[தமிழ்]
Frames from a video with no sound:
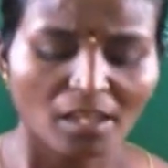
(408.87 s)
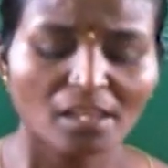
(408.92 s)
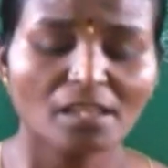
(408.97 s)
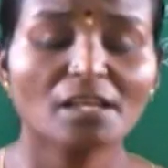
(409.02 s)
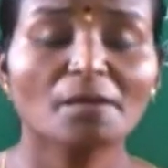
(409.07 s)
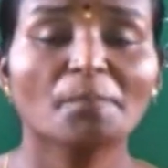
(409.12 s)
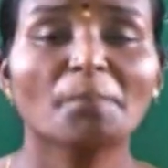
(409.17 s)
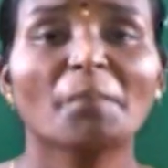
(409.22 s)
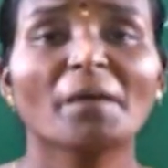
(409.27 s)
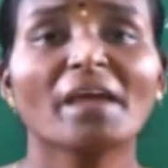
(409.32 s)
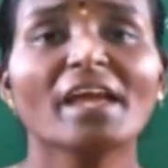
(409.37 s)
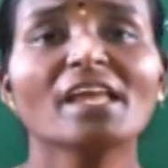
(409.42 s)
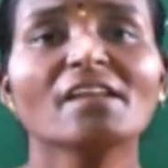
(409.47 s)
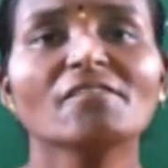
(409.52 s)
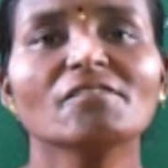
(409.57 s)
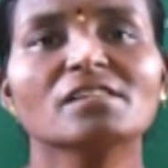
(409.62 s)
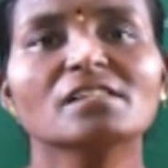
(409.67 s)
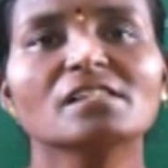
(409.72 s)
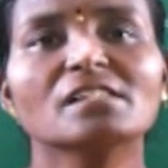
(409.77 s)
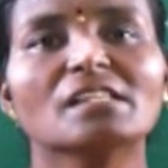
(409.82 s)
இதுக்கு பேர்
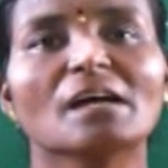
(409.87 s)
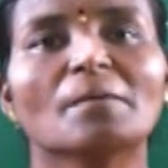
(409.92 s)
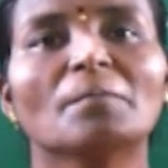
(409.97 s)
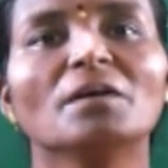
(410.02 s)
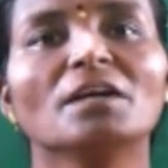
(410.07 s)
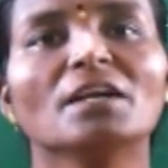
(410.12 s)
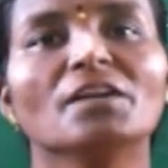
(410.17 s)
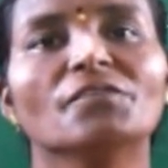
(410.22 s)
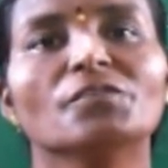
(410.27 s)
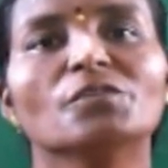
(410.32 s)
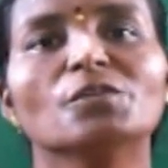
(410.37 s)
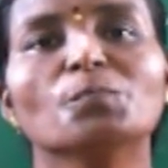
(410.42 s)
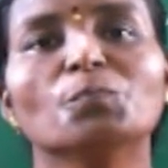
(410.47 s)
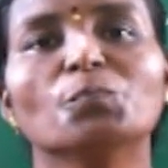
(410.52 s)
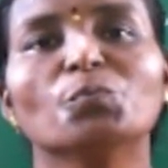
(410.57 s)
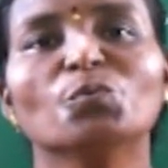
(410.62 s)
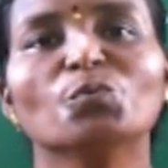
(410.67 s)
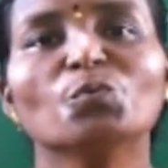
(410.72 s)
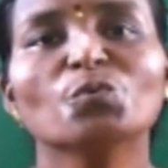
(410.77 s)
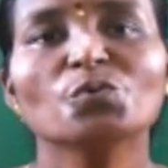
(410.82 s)
வந்து தமிழில் வந்து
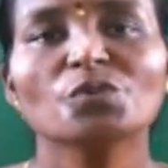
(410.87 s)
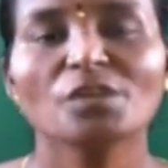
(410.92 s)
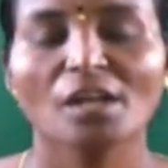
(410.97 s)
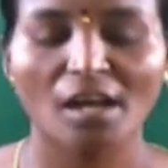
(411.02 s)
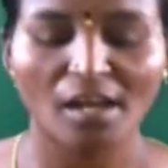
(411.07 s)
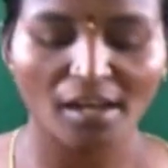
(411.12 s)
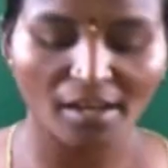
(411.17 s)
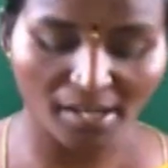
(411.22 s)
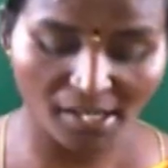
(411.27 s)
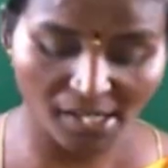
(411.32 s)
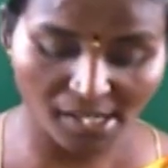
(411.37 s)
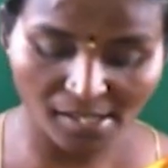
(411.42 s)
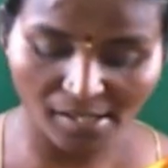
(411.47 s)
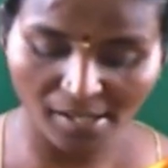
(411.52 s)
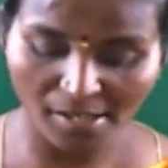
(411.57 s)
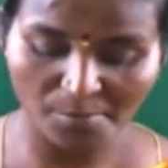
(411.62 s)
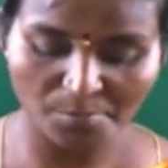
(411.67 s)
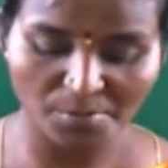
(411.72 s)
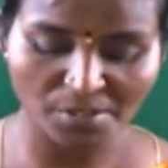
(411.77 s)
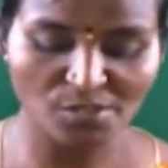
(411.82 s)
பூநாரை
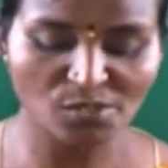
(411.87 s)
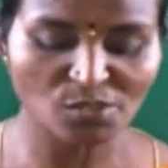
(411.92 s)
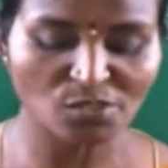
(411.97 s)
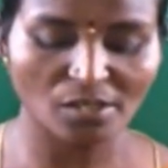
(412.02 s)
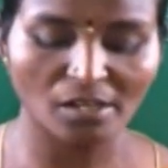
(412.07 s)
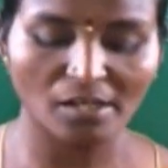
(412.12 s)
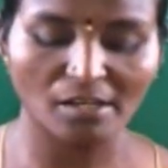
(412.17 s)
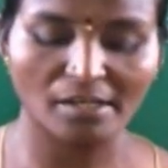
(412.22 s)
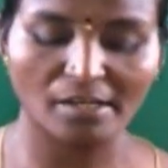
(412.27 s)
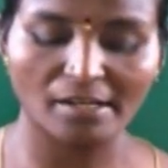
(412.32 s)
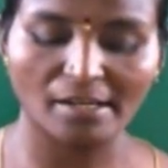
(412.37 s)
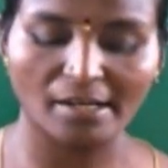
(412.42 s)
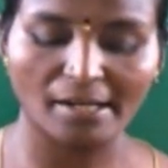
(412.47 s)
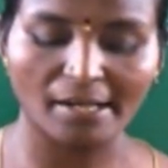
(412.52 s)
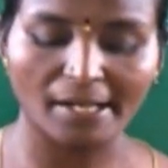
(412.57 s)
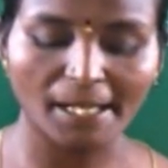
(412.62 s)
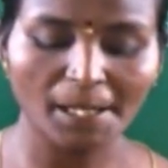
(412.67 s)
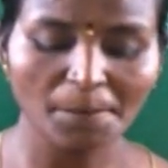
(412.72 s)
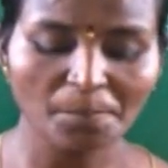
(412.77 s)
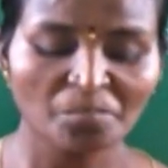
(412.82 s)
அப்படின்னு
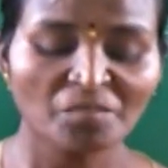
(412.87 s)
சொல்லியிருக்காங்க